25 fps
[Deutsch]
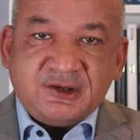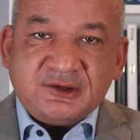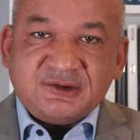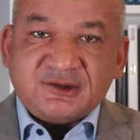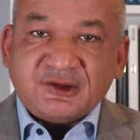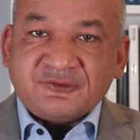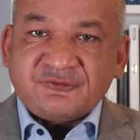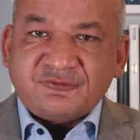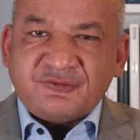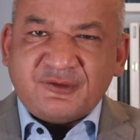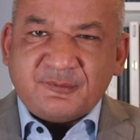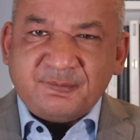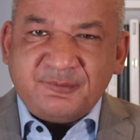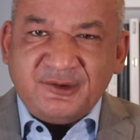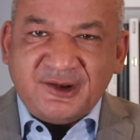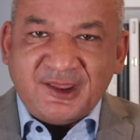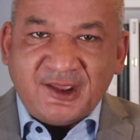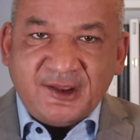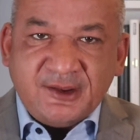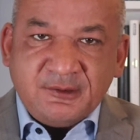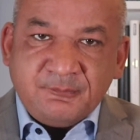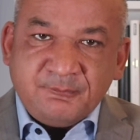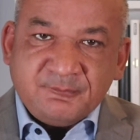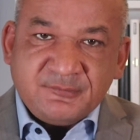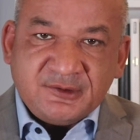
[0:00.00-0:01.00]
Das
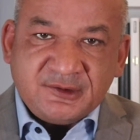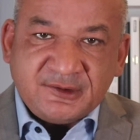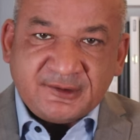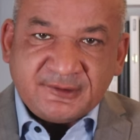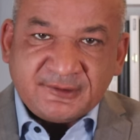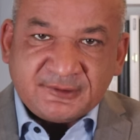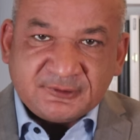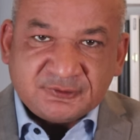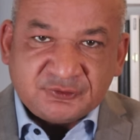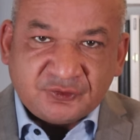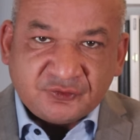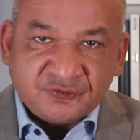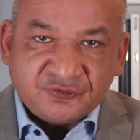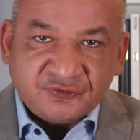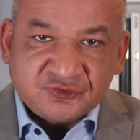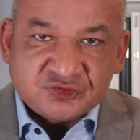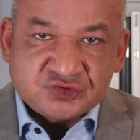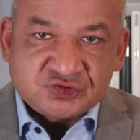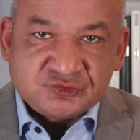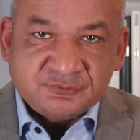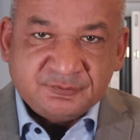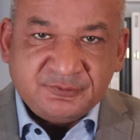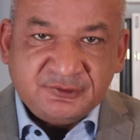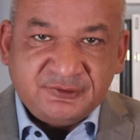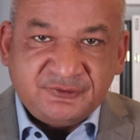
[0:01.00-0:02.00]
Verbleiben in einer
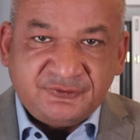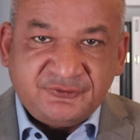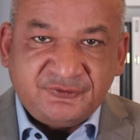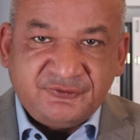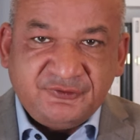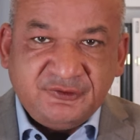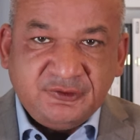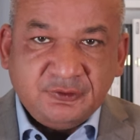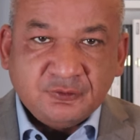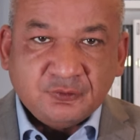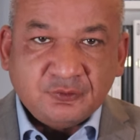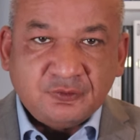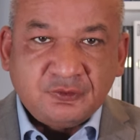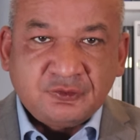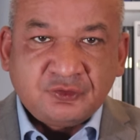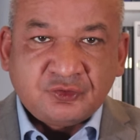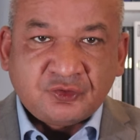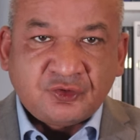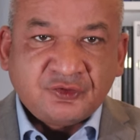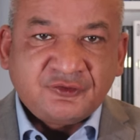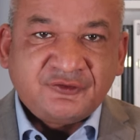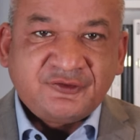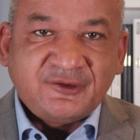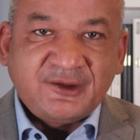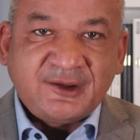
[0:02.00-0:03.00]
toxischen Beziehung
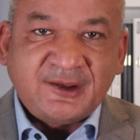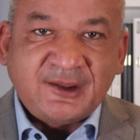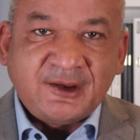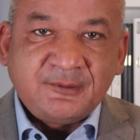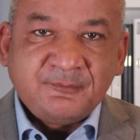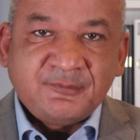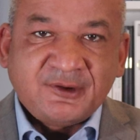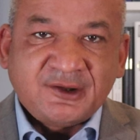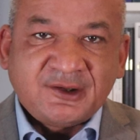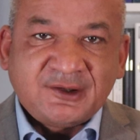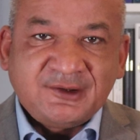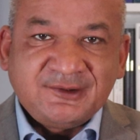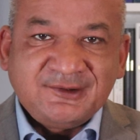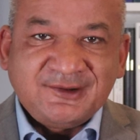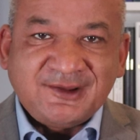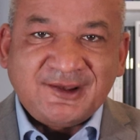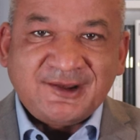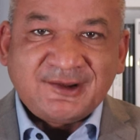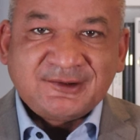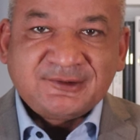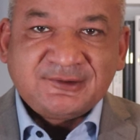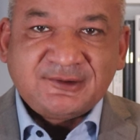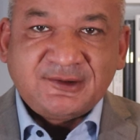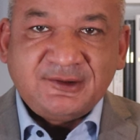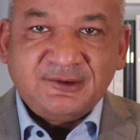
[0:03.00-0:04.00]
trotz erkennbarer
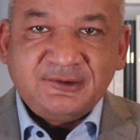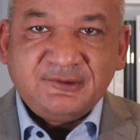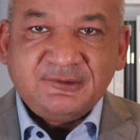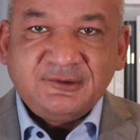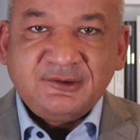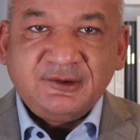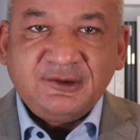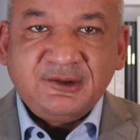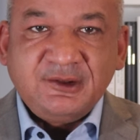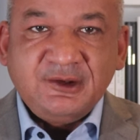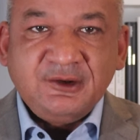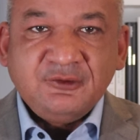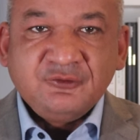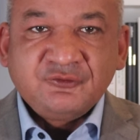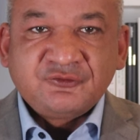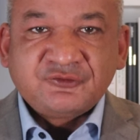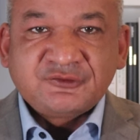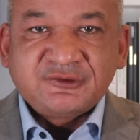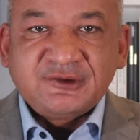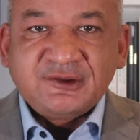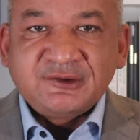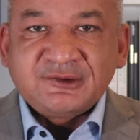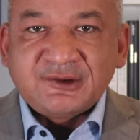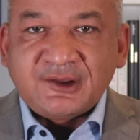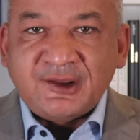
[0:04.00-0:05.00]
Nachteile
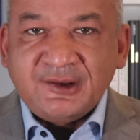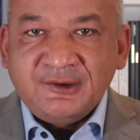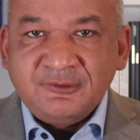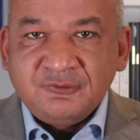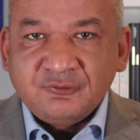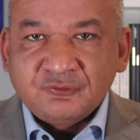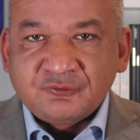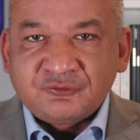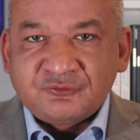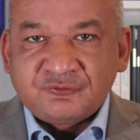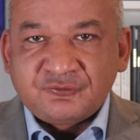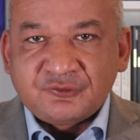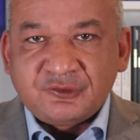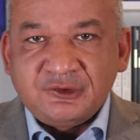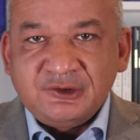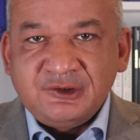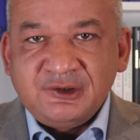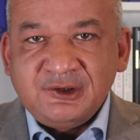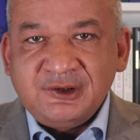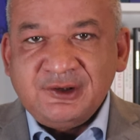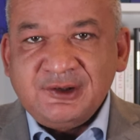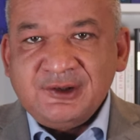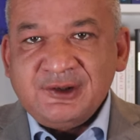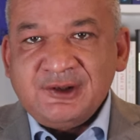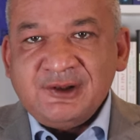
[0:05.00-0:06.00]
illustriert
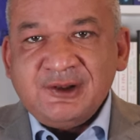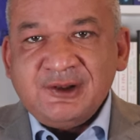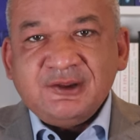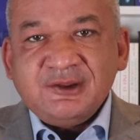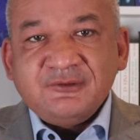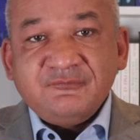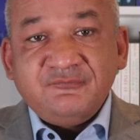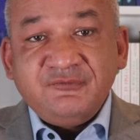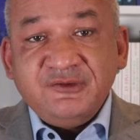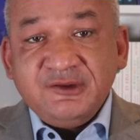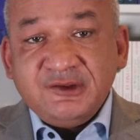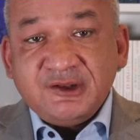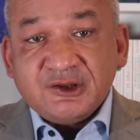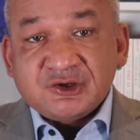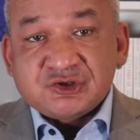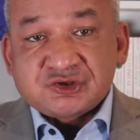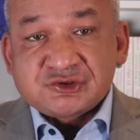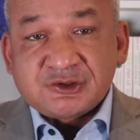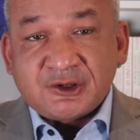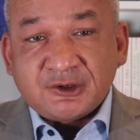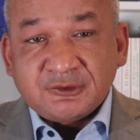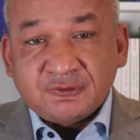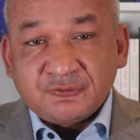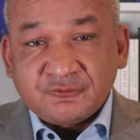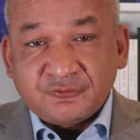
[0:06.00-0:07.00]
eindrucksvoll, wie der
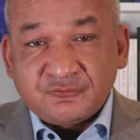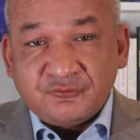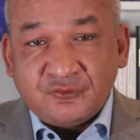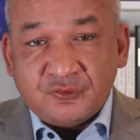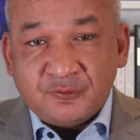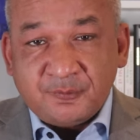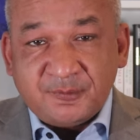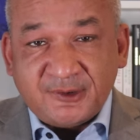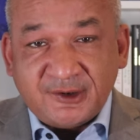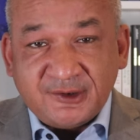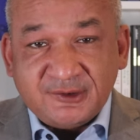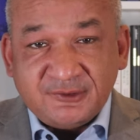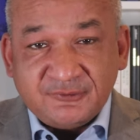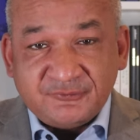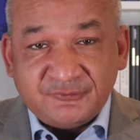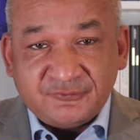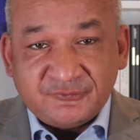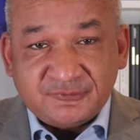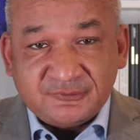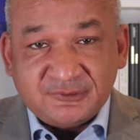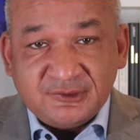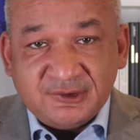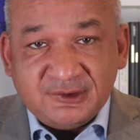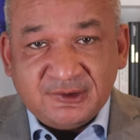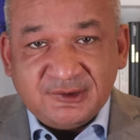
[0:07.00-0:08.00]
Status quo
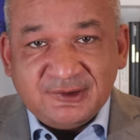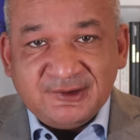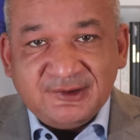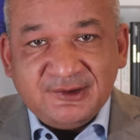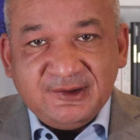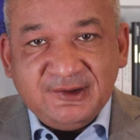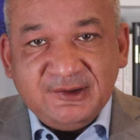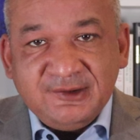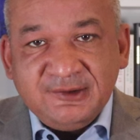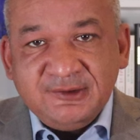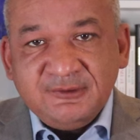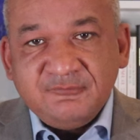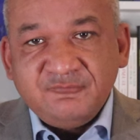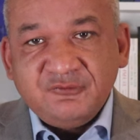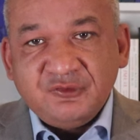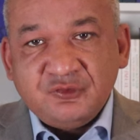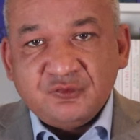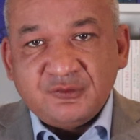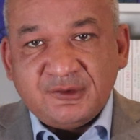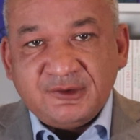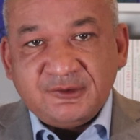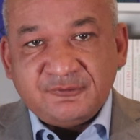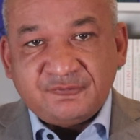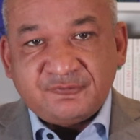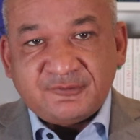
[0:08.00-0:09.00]
Bias
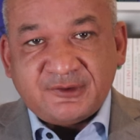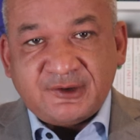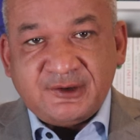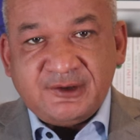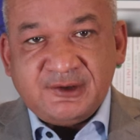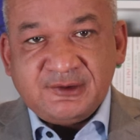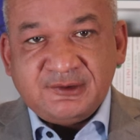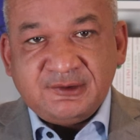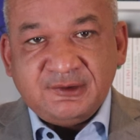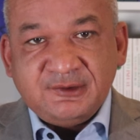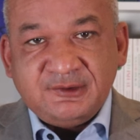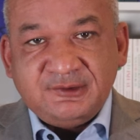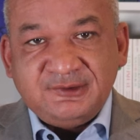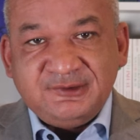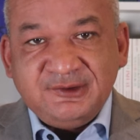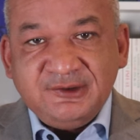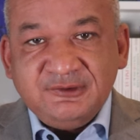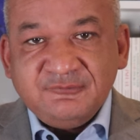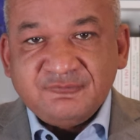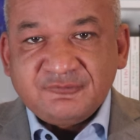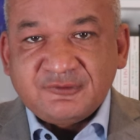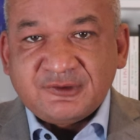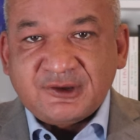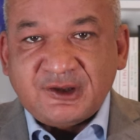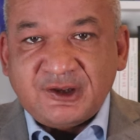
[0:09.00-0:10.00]
individuelles Verhalten
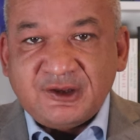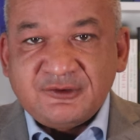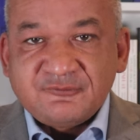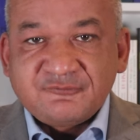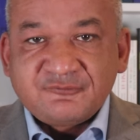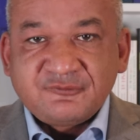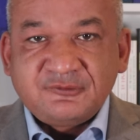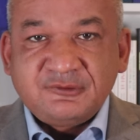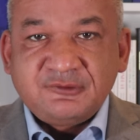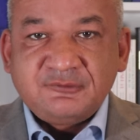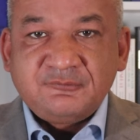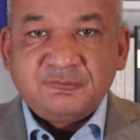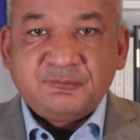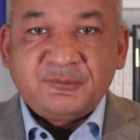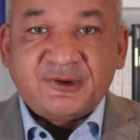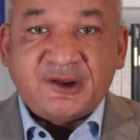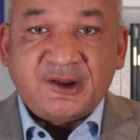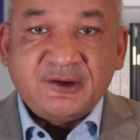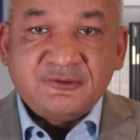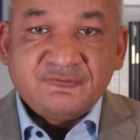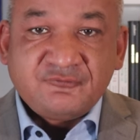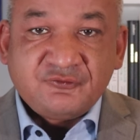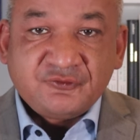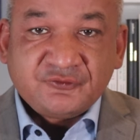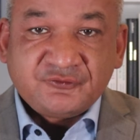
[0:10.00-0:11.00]
tiefgreifend
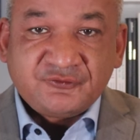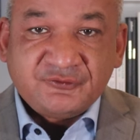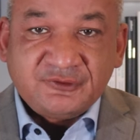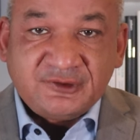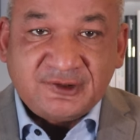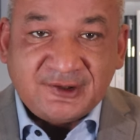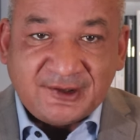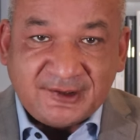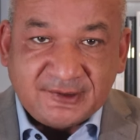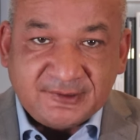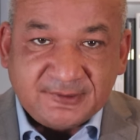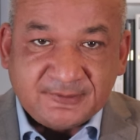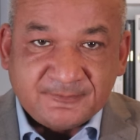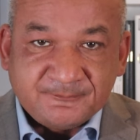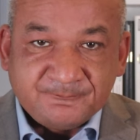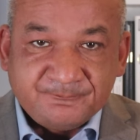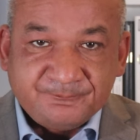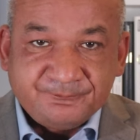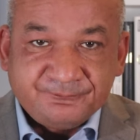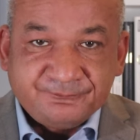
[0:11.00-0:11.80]
beeinflussen kann.